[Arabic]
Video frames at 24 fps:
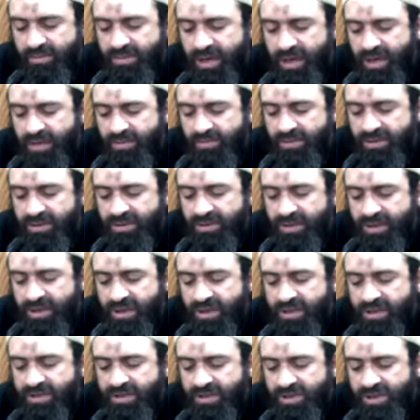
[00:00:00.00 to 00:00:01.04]
مع من
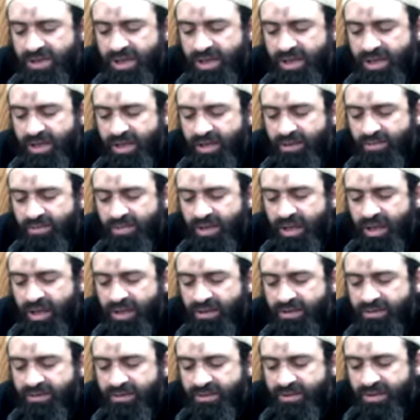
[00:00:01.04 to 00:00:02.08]
يخشى
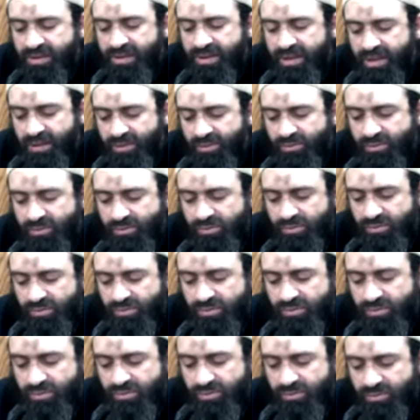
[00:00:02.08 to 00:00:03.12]
معرته
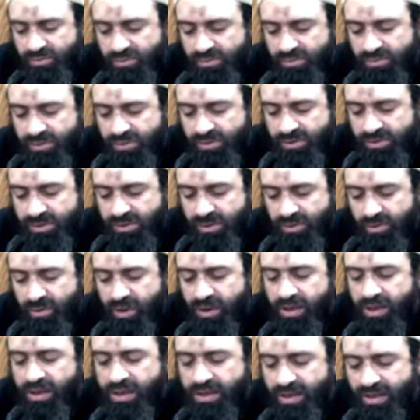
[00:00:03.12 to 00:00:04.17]

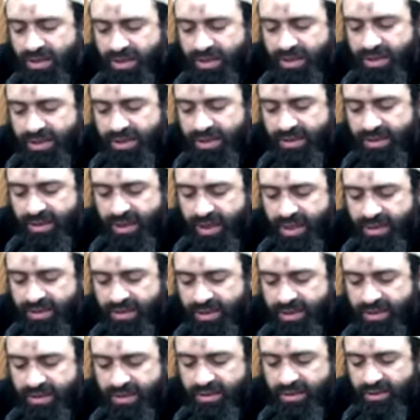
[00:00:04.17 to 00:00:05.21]
وقال الليث
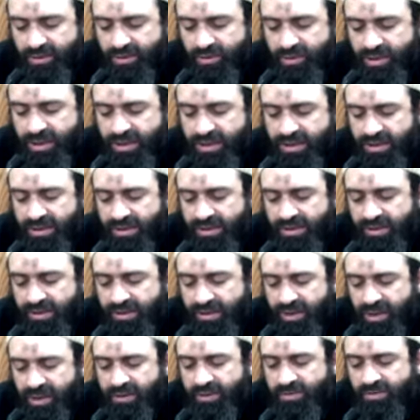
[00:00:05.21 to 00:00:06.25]
حدثني عقيل
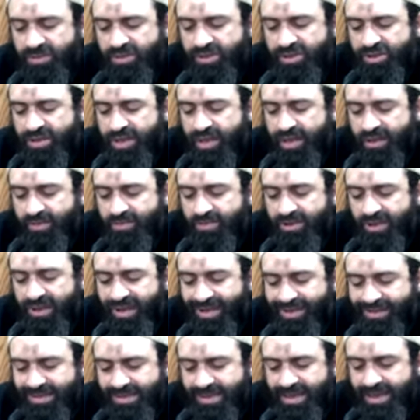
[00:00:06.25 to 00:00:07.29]
عن ابن شهاب
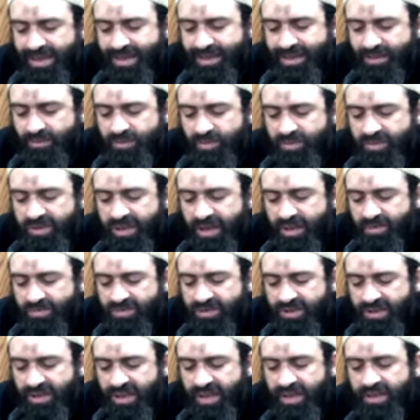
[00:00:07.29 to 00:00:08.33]
عن سالم بن
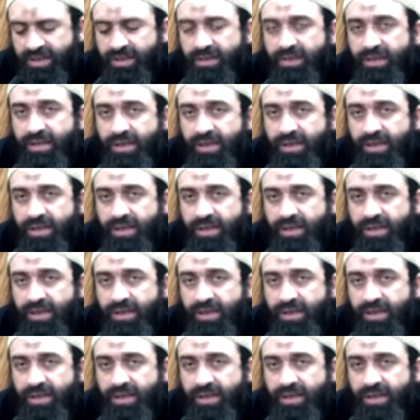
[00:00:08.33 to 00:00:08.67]
عبد الله